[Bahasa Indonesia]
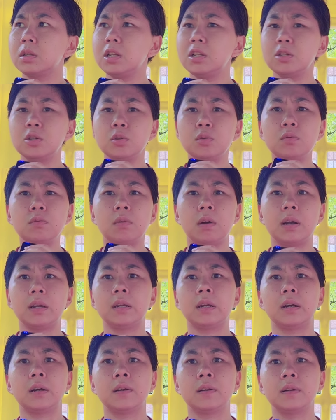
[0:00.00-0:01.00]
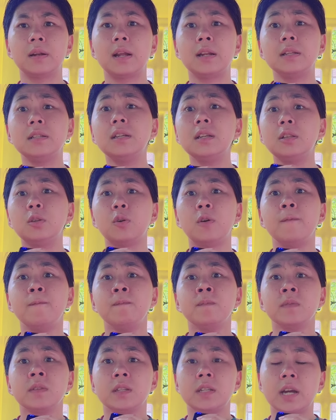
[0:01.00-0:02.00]
Tinsua ya. Nah di situ,
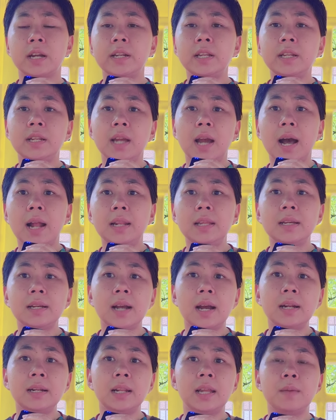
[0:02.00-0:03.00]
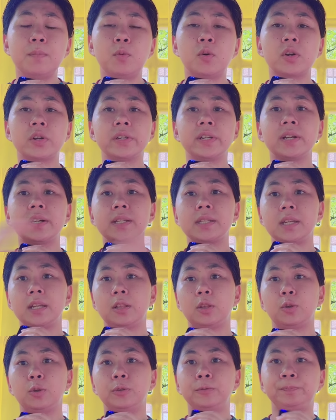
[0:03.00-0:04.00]
jadi dialihkan lebornya ke
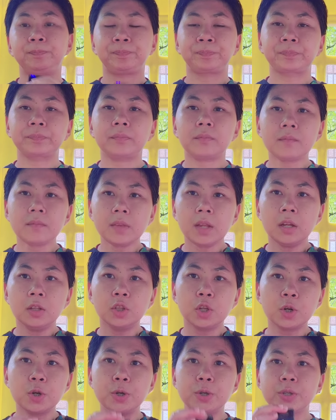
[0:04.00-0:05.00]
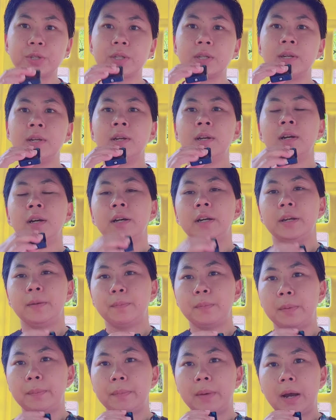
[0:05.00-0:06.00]
situ. Terus
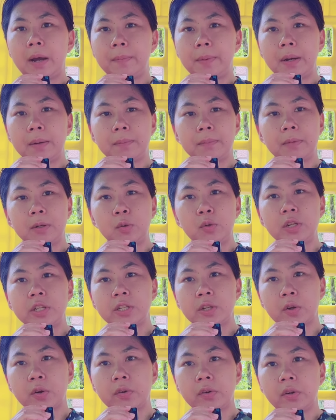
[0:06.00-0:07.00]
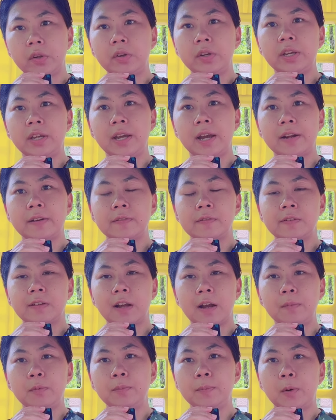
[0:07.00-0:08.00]
mem, apa menulis kronologi kan
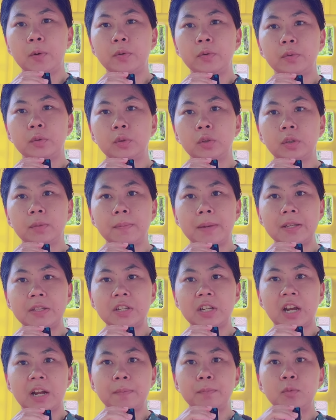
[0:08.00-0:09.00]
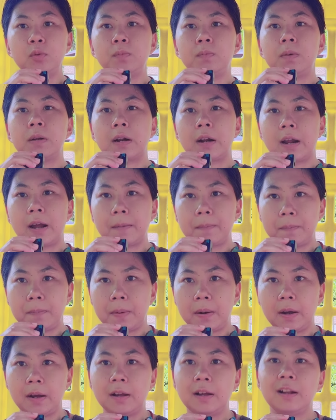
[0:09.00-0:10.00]
kamu mau nuntut majikanmu
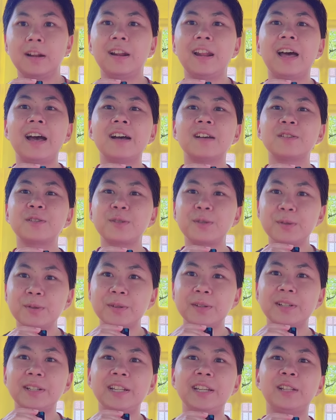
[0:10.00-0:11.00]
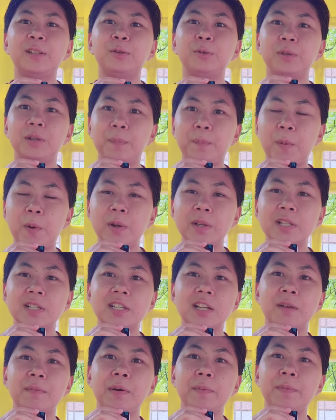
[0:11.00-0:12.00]
berapa langsung di to the point
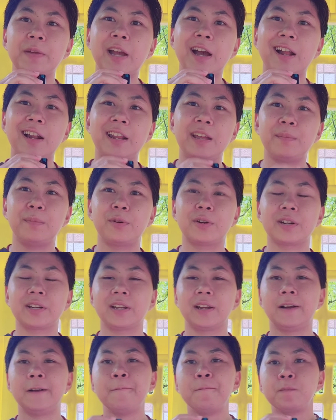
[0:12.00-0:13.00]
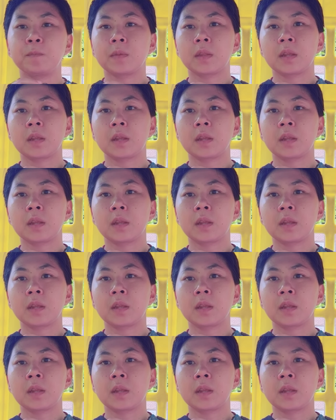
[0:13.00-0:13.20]
sama pihak lebornya